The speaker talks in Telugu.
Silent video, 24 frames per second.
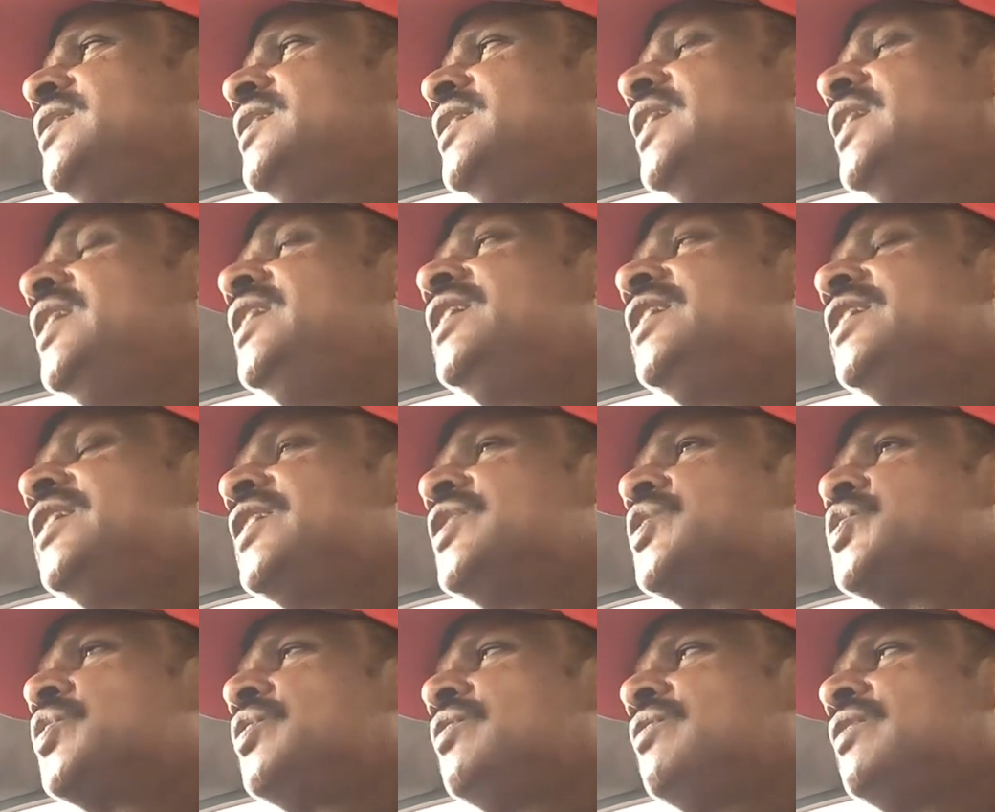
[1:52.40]
ఏంటి
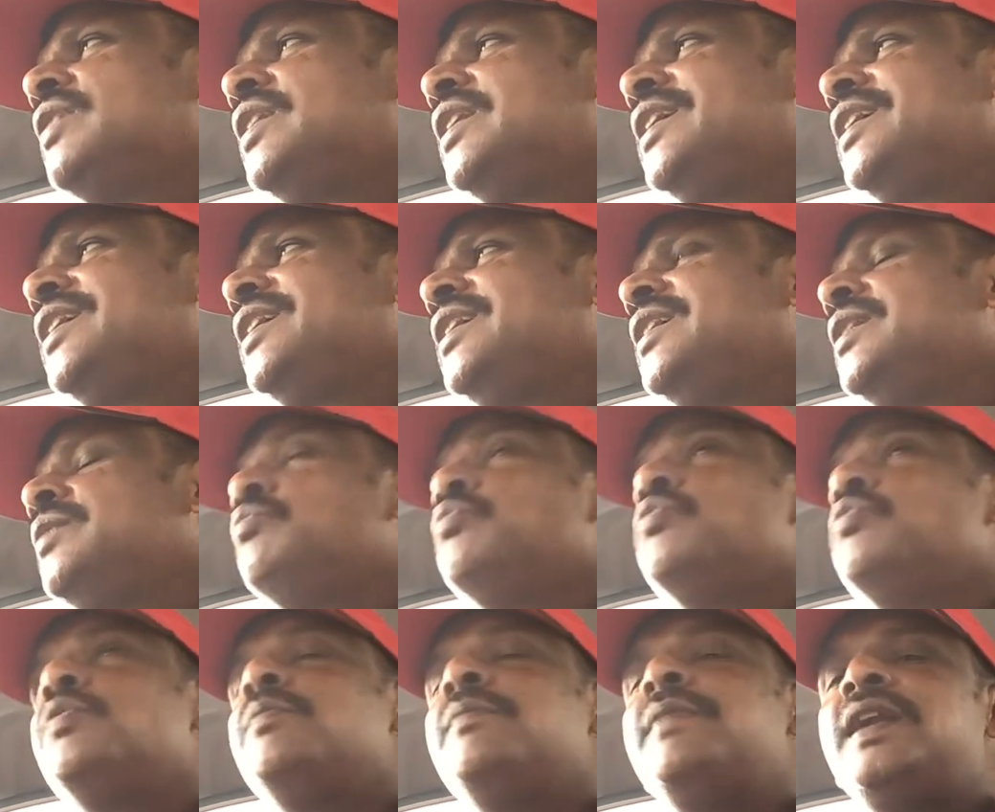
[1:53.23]
నేర్చుకోవాలి
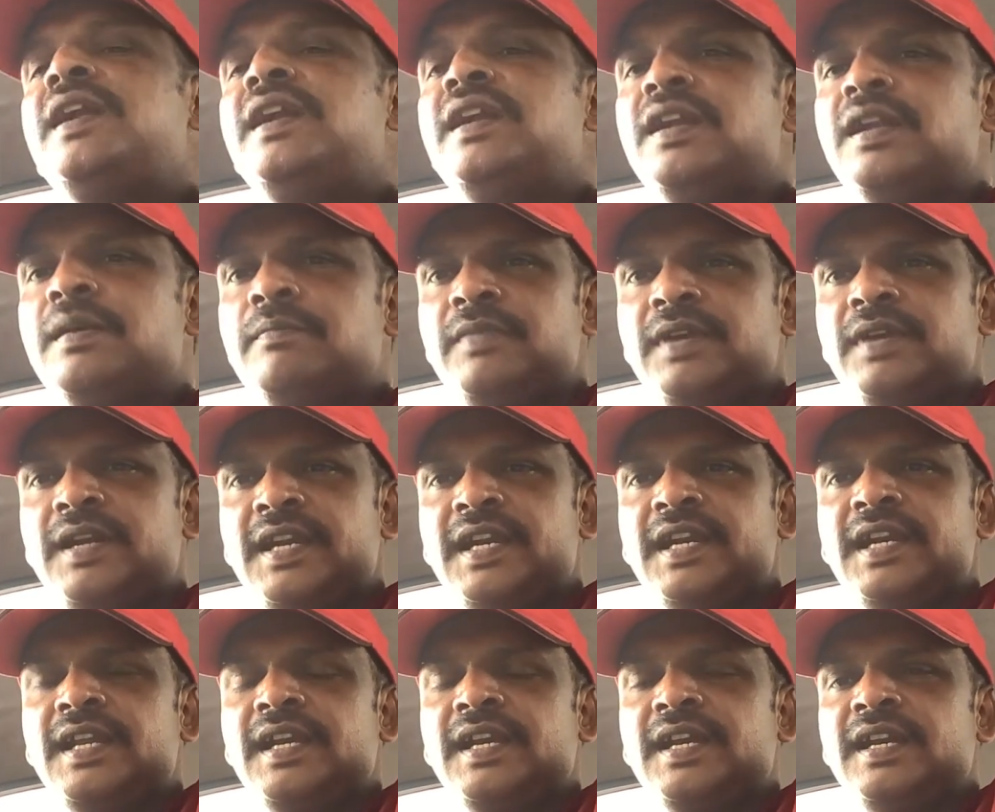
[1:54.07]
మూమెంటమ్
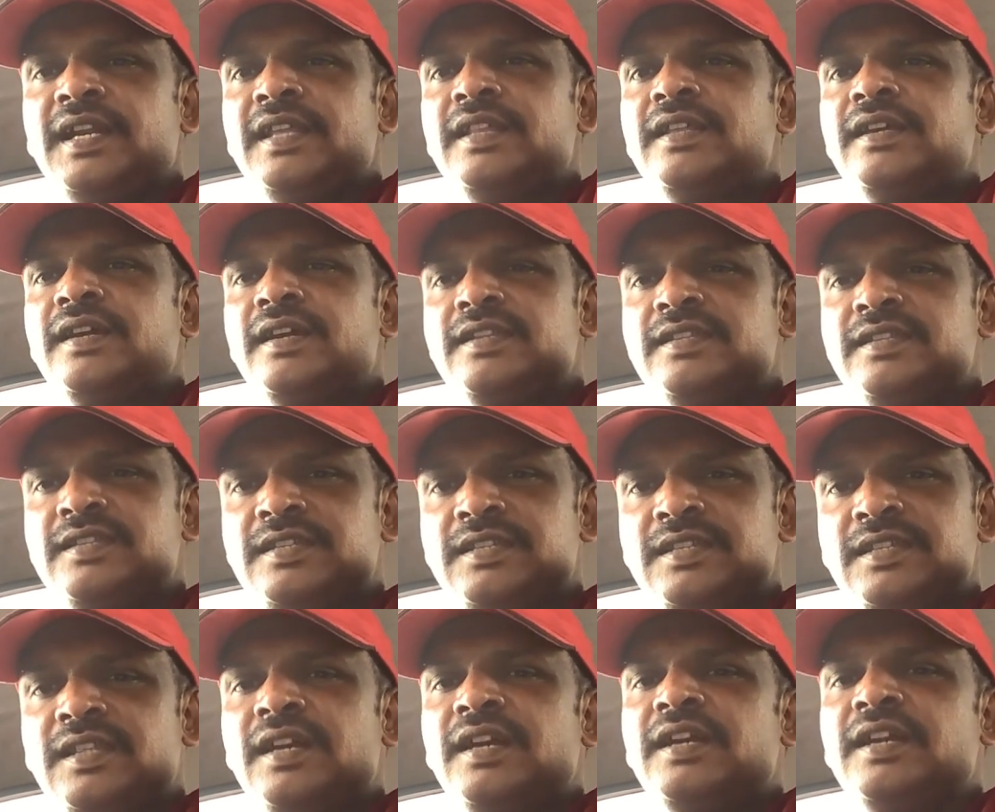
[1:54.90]
ట్రేడింగ్ అనేది ఖచ్చితంగా